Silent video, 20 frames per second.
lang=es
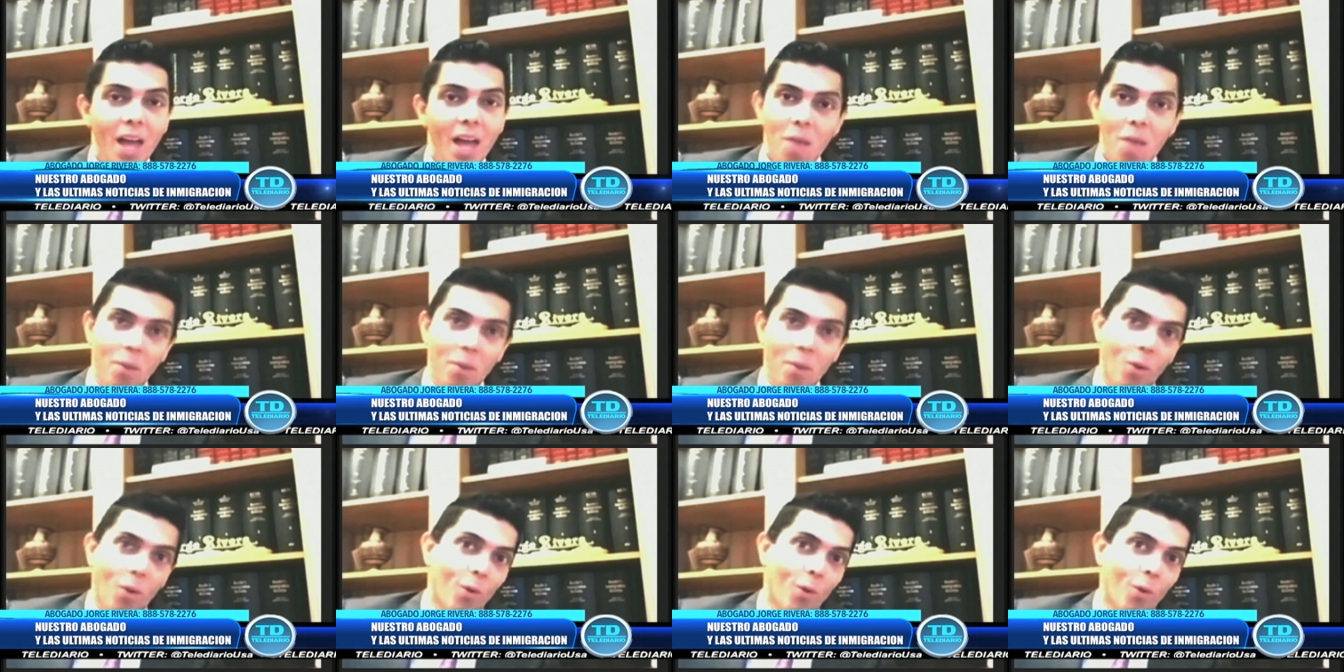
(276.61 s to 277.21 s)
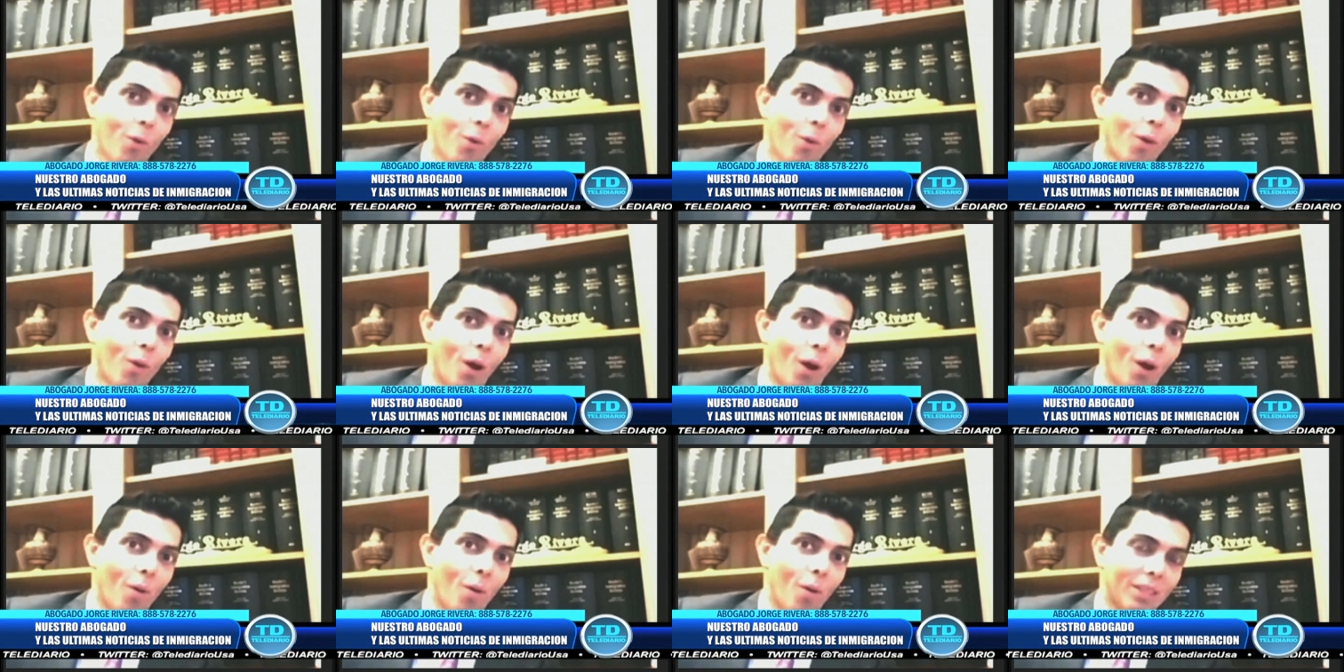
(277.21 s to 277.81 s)
pero uno
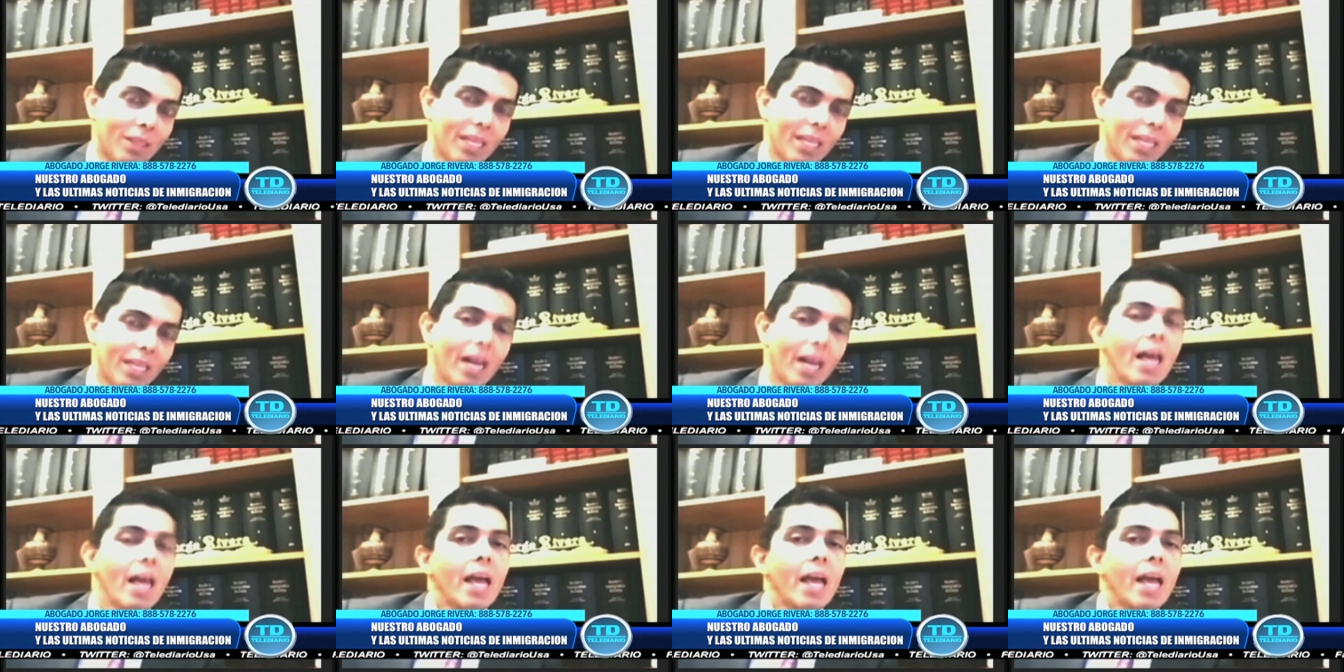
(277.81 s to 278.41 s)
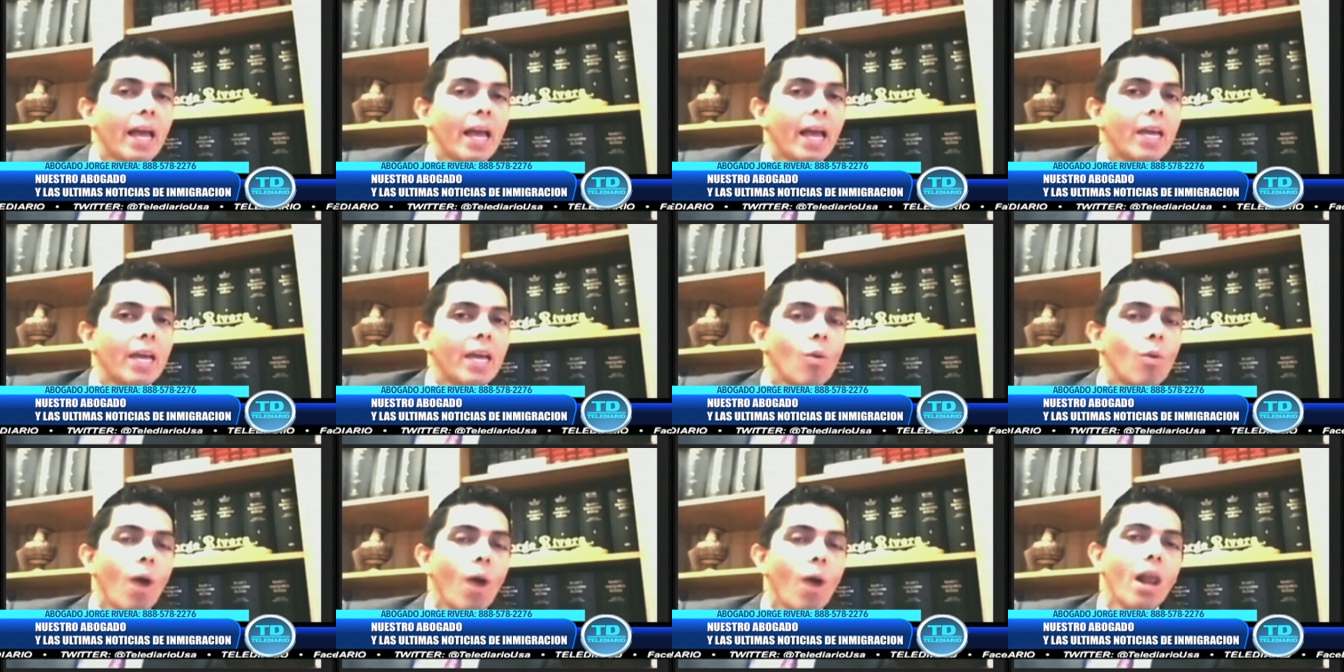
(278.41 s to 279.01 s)
nunca lo va a hacer. Es
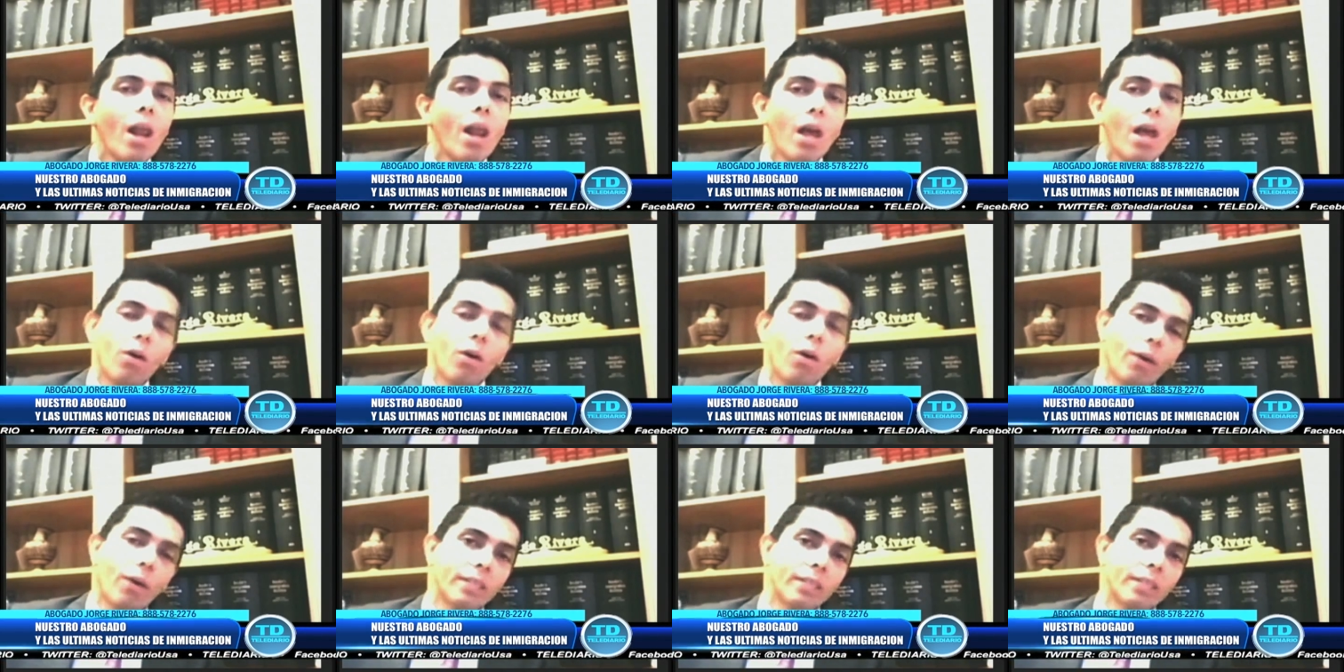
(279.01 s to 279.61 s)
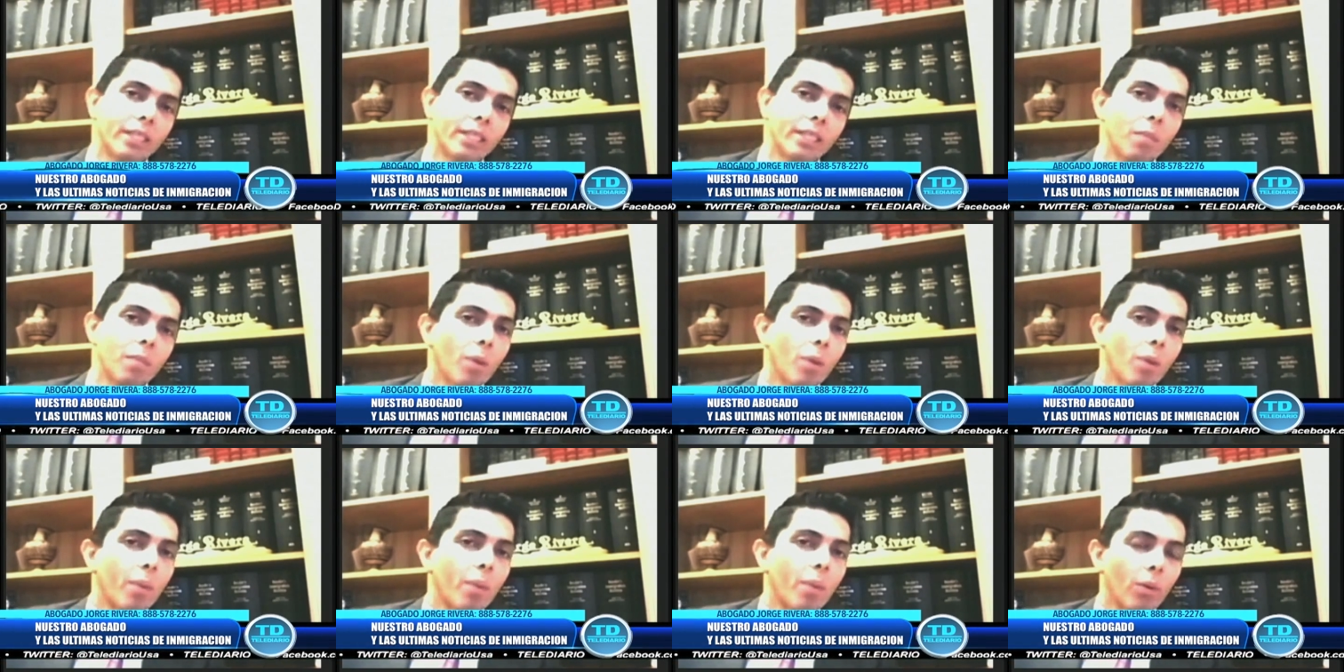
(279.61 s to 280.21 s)
igual con este
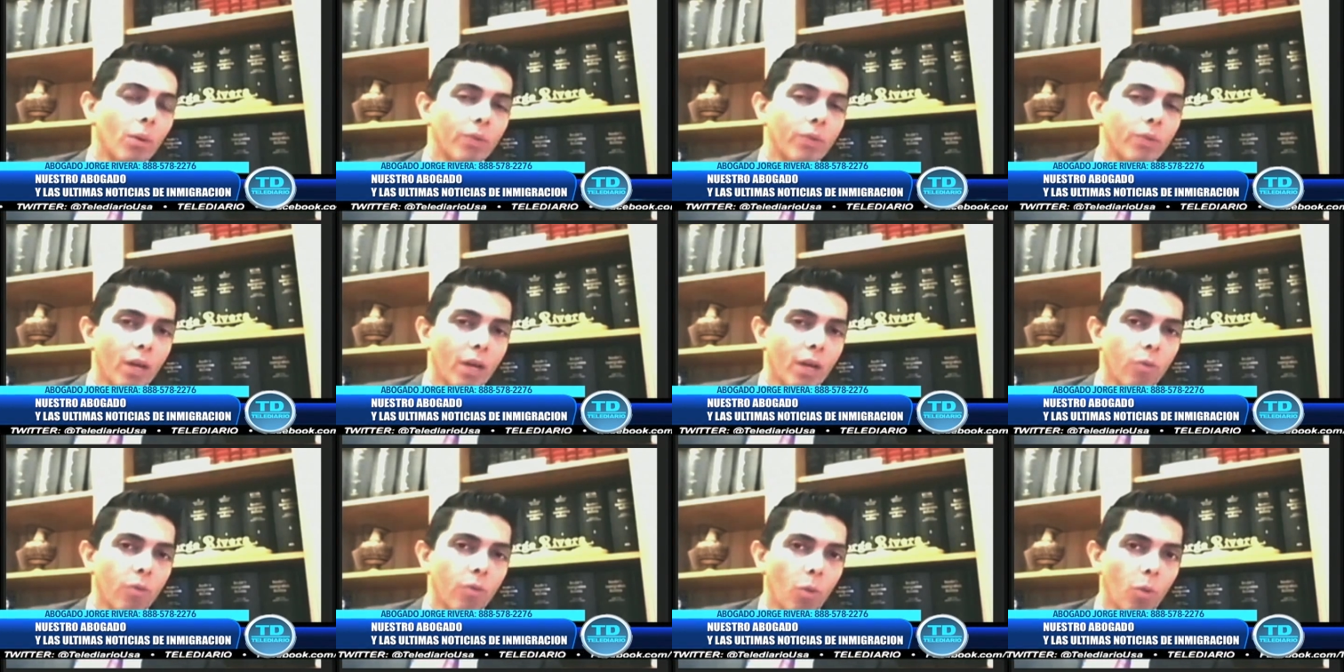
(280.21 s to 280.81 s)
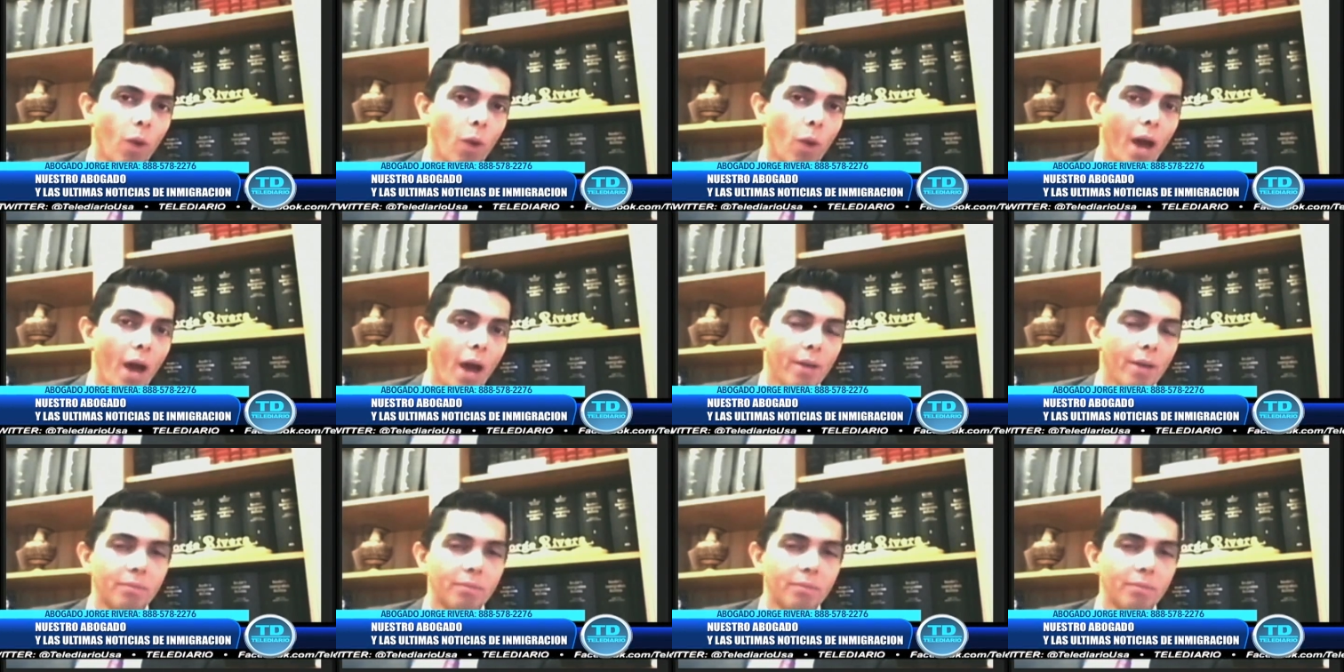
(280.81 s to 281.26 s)
tipo de pregunta en el formulario.